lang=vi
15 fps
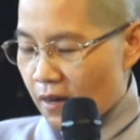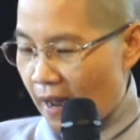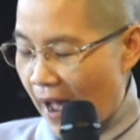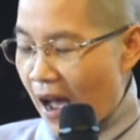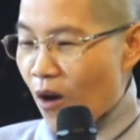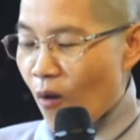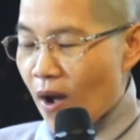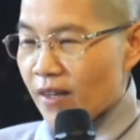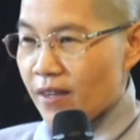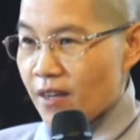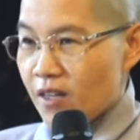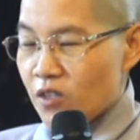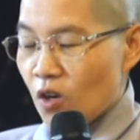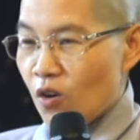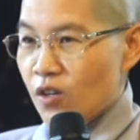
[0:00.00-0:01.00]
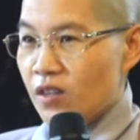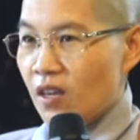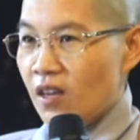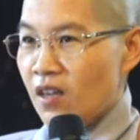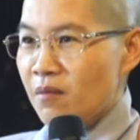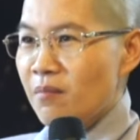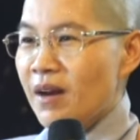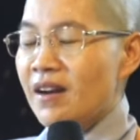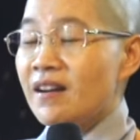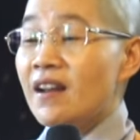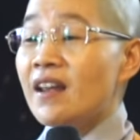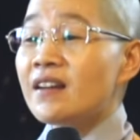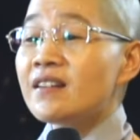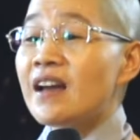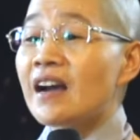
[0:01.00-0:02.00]
khá hoàn thiện rồi thì mình
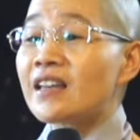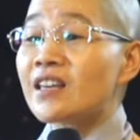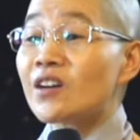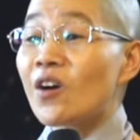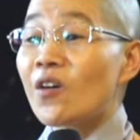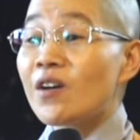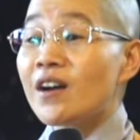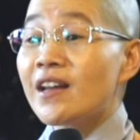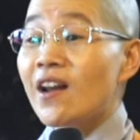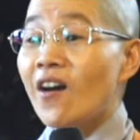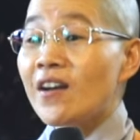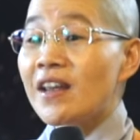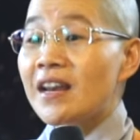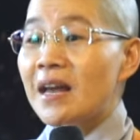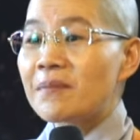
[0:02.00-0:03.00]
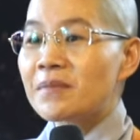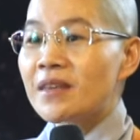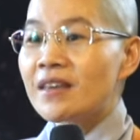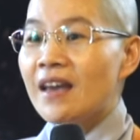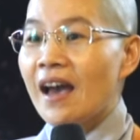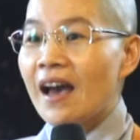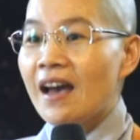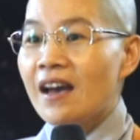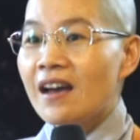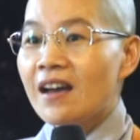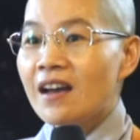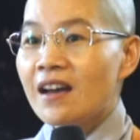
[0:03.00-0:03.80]
nên gần những con người đó để làm gì ạ à?